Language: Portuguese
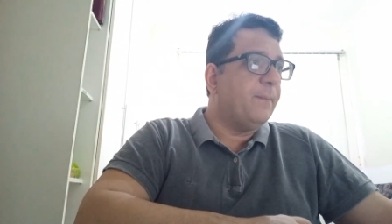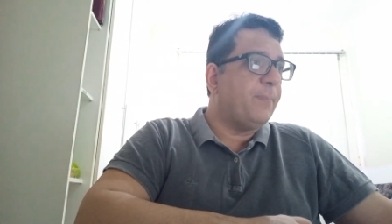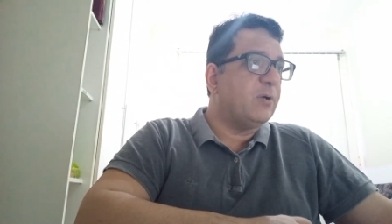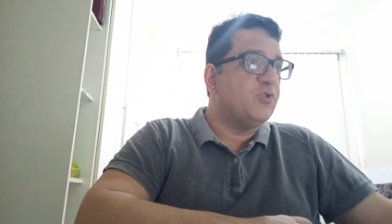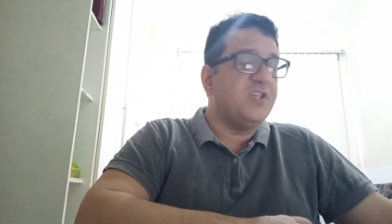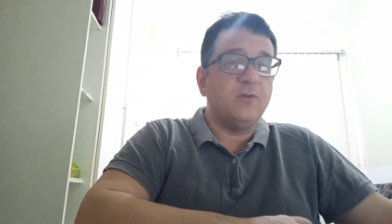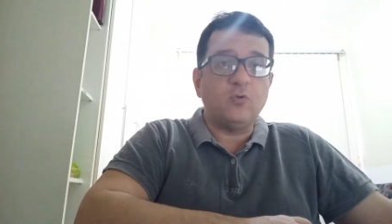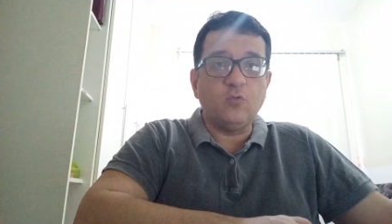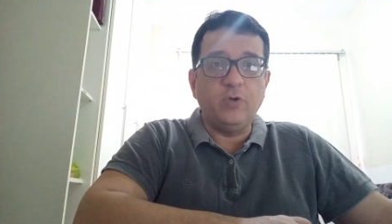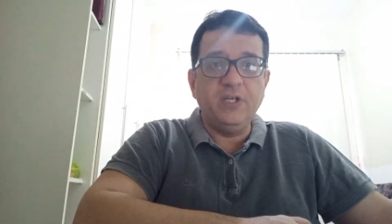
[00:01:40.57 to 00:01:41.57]
para o
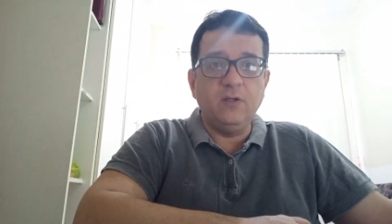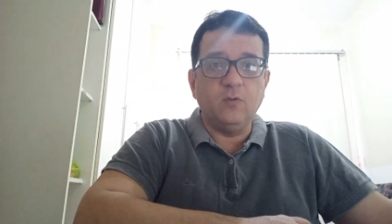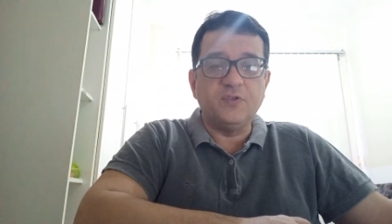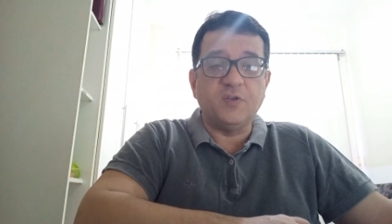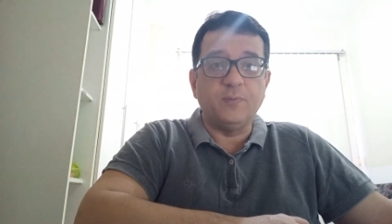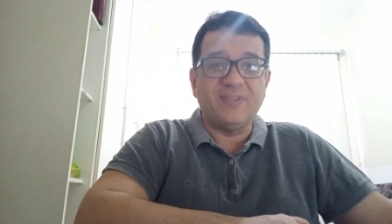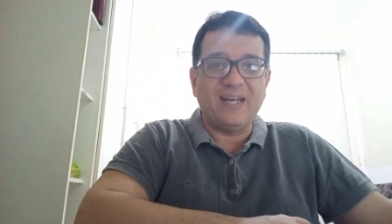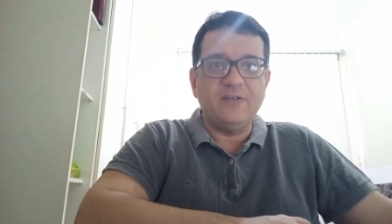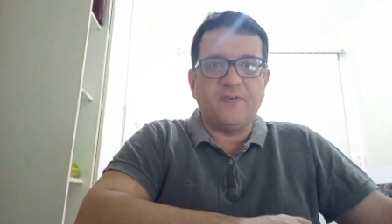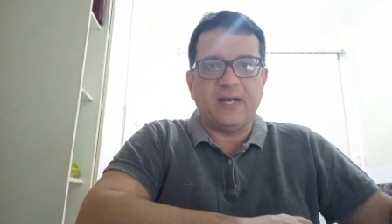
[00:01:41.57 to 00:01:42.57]
centro do Rio. São
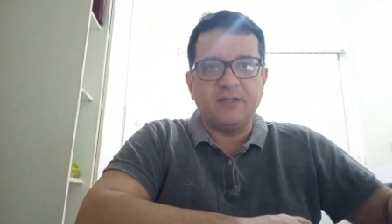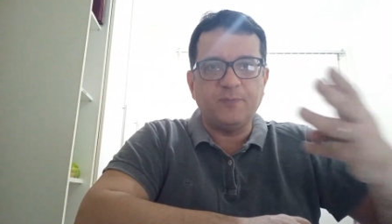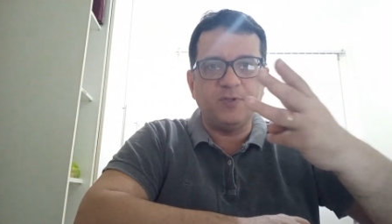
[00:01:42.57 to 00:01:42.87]
três vagas.